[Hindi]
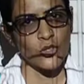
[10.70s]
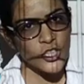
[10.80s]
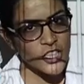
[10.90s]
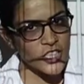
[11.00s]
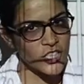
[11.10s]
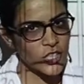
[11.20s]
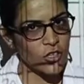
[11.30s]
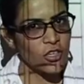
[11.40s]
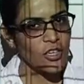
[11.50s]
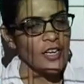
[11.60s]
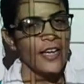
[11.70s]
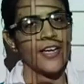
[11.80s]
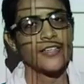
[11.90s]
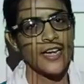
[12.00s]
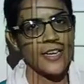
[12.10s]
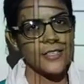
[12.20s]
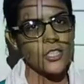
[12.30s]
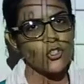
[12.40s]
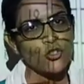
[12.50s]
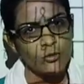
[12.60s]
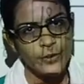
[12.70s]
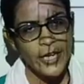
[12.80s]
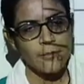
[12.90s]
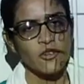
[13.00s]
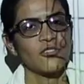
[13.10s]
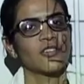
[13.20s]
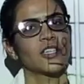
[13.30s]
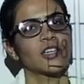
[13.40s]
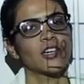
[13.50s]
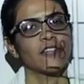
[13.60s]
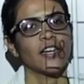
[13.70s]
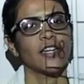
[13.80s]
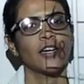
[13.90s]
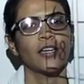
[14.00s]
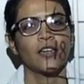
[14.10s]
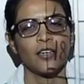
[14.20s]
बहुत अच्छे हो एंड यहाँ से जो भी आपको वर्क करवाए रहे